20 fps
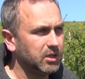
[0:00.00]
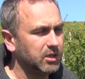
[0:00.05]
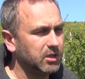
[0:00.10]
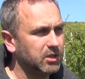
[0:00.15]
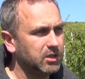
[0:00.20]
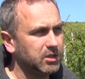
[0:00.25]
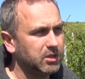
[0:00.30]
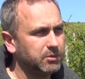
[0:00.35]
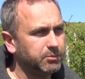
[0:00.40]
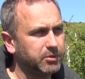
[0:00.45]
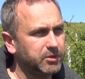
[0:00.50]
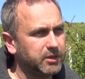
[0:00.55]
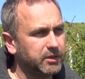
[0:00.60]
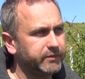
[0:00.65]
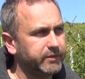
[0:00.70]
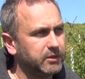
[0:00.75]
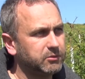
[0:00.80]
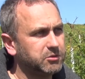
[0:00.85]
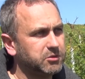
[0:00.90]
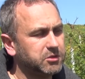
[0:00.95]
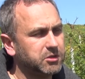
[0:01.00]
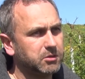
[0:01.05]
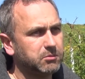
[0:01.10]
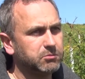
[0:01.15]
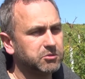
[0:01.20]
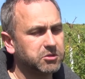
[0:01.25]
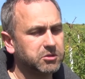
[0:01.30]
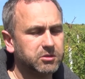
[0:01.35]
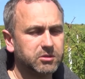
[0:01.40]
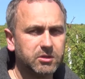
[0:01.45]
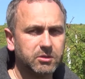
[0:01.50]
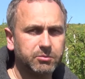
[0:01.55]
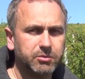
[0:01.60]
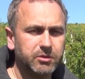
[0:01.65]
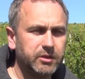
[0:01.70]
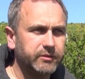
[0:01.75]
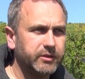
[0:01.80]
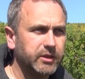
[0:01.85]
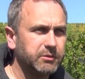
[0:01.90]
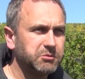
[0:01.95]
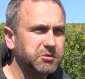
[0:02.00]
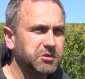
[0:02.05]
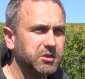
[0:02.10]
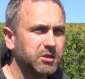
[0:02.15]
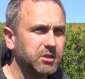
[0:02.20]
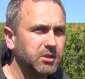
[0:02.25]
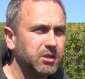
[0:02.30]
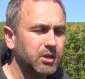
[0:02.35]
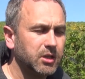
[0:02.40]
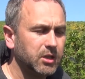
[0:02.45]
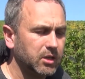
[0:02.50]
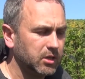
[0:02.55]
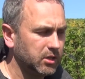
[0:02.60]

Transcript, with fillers: E, pojawiają się mszyce, pojawiają się